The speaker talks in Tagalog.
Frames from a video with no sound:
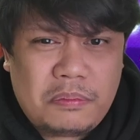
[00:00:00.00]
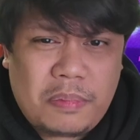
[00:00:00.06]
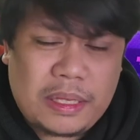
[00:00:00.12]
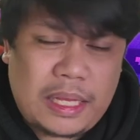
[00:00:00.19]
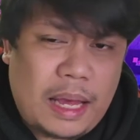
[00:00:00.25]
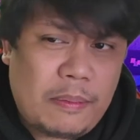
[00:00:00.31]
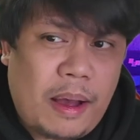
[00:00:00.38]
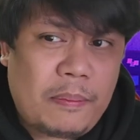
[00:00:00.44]
50,
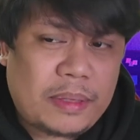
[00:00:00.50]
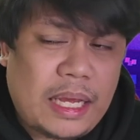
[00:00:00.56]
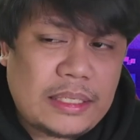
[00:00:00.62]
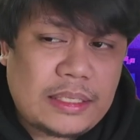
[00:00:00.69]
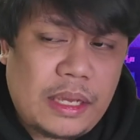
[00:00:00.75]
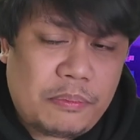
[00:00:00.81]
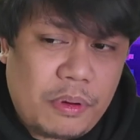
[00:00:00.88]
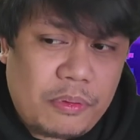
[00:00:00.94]
mata baka
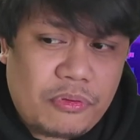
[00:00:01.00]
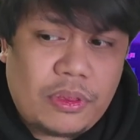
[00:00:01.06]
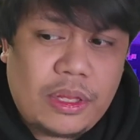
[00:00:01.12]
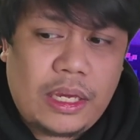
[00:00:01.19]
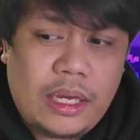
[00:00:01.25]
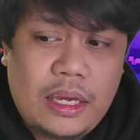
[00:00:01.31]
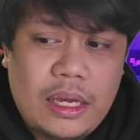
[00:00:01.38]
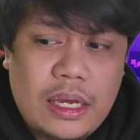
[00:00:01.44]
mataas na yung
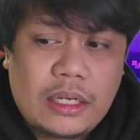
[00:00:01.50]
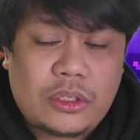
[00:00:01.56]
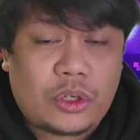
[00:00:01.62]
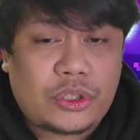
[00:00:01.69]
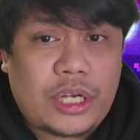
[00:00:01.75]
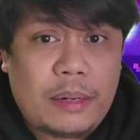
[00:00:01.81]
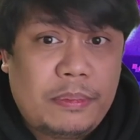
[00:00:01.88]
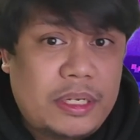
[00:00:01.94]
50,
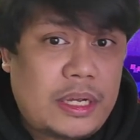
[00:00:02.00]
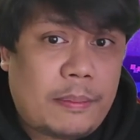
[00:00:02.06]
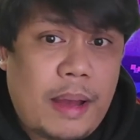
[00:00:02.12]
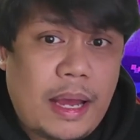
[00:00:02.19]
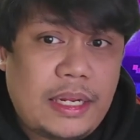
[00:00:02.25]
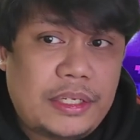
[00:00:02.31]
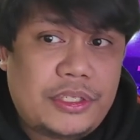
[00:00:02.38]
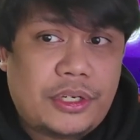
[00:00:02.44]
social media
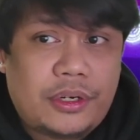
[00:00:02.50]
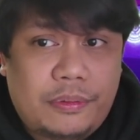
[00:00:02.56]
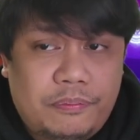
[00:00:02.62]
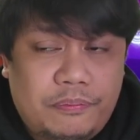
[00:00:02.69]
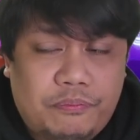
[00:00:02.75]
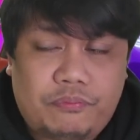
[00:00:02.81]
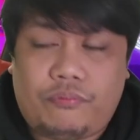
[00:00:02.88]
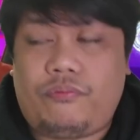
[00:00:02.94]
manager.
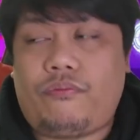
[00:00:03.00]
